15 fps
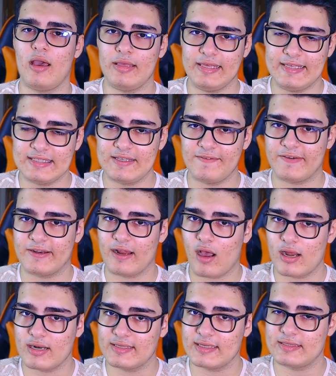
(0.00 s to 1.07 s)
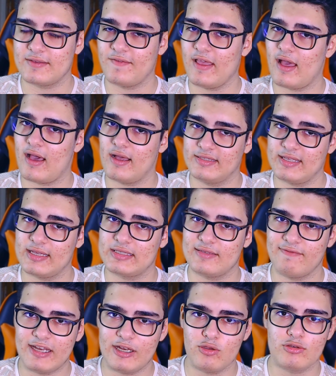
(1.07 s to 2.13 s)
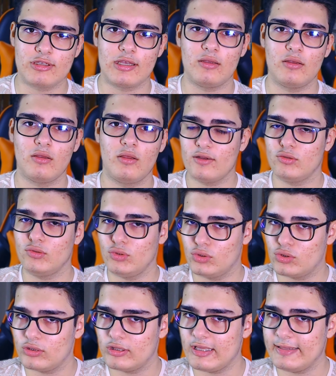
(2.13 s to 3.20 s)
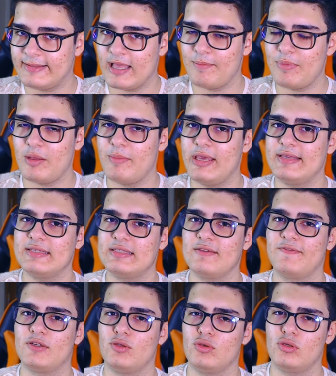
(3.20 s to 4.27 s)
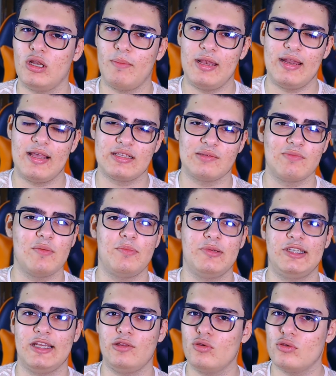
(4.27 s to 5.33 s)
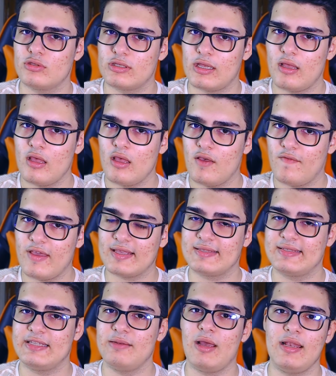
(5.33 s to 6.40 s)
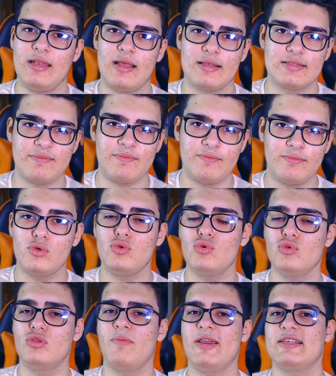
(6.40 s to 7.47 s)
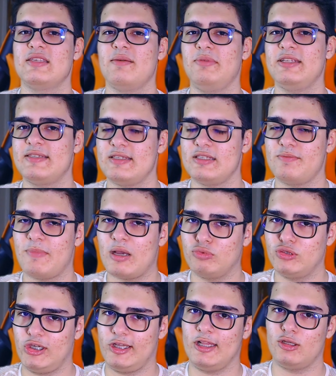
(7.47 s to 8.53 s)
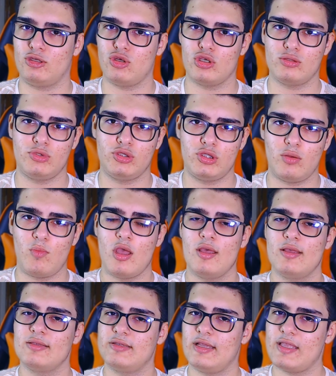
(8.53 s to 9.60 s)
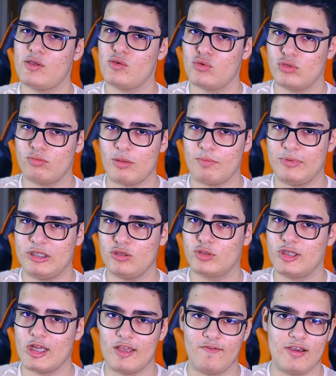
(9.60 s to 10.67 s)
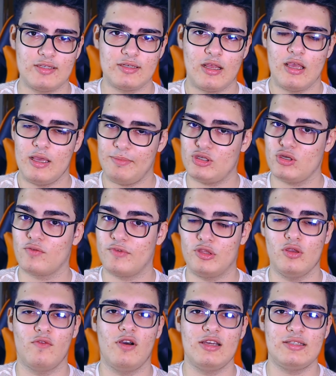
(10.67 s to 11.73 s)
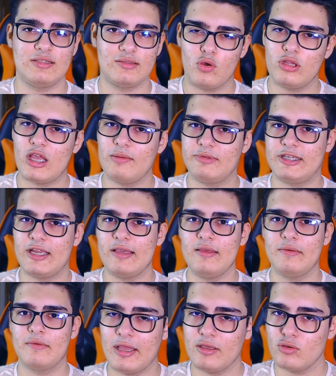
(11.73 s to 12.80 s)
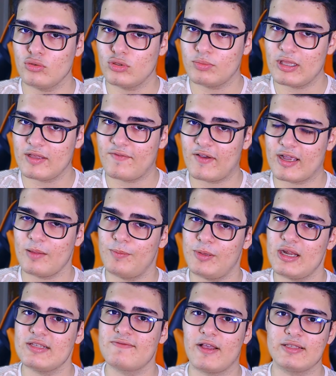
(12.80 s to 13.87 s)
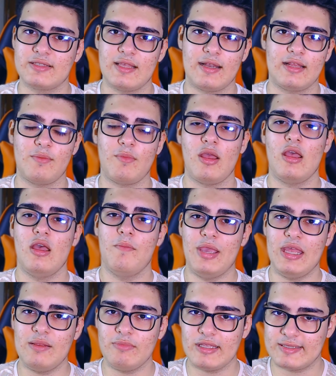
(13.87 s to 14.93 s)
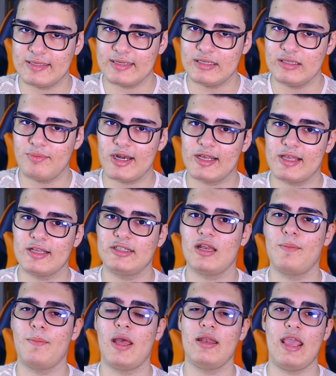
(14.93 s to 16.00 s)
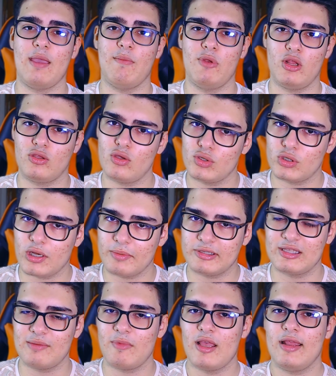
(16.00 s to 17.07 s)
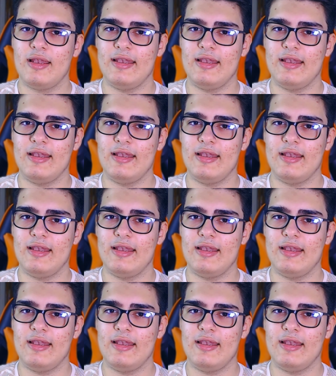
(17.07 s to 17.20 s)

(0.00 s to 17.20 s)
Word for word: 2.0 arızası veya hatası veriyorsa yani uygun değil TPM 2.0 yüklemen lazım gibi bir şey diyorsa veya silmen lazım. Bunu YouTube'a yazabilirsiniz. Ben bu şekilde çözmüştüm. Zaten YouTube'da birçok şey var. E, birçok video var. Kolay bir şey. Ben YouTube'da fakat biraz fazla aradım. Benim de sıkıntım arkadaşlar ben emülatör yüklemiştim.